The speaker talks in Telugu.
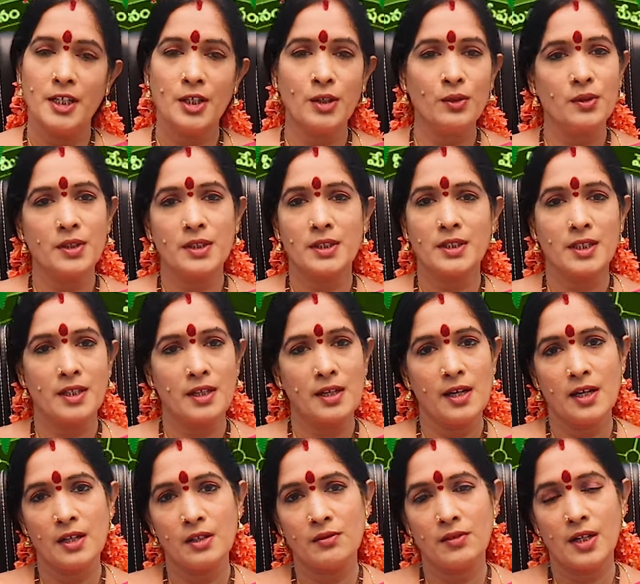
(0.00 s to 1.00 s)
ఏదో ఒక
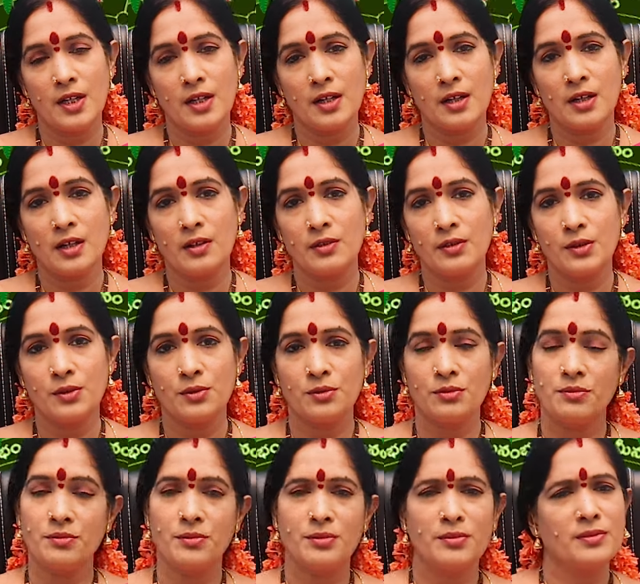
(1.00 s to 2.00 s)
సలహా ద్వారా కావచ్చు
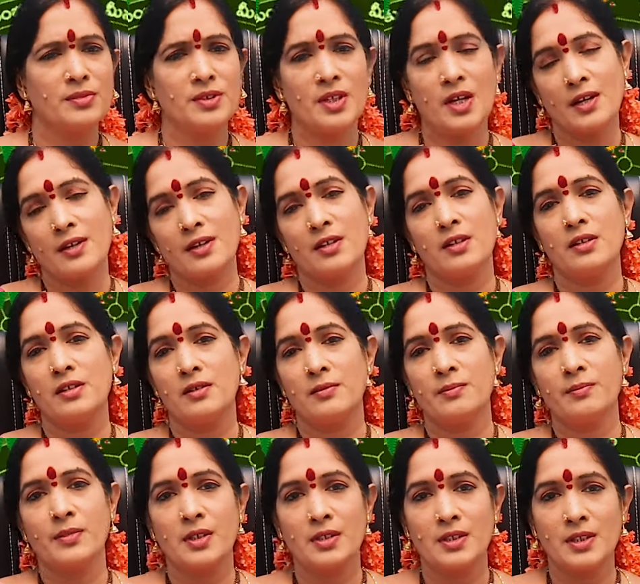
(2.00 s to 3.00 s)
డాక్టర్
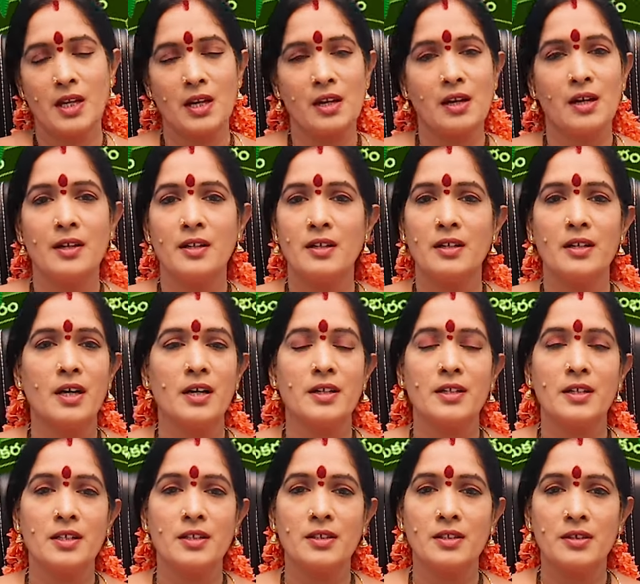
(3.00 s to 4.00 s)
సలహా అంటే
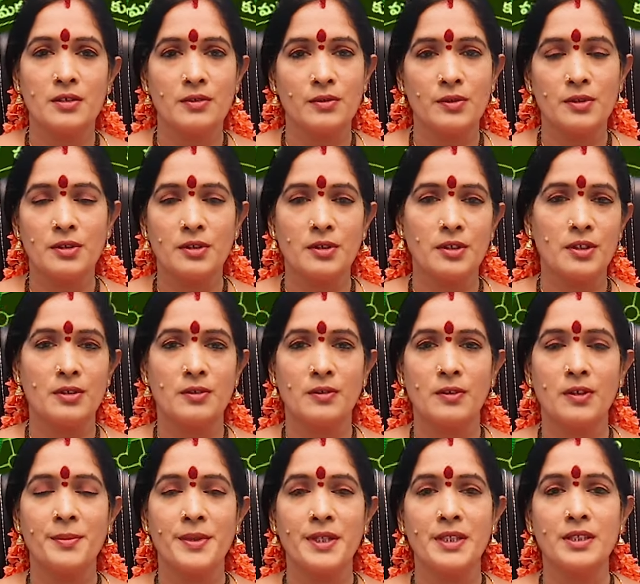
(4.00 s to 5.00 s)
డాక్టర్ నుంచే ఉంటుంది
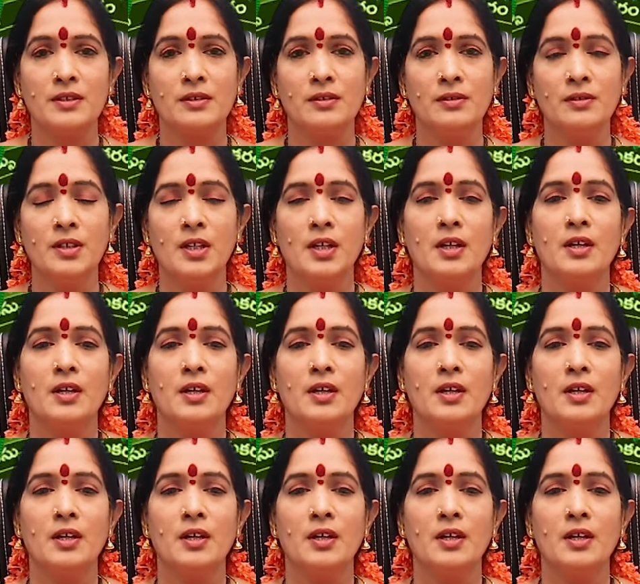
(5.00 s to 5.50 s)
అనుకోండి మేజరు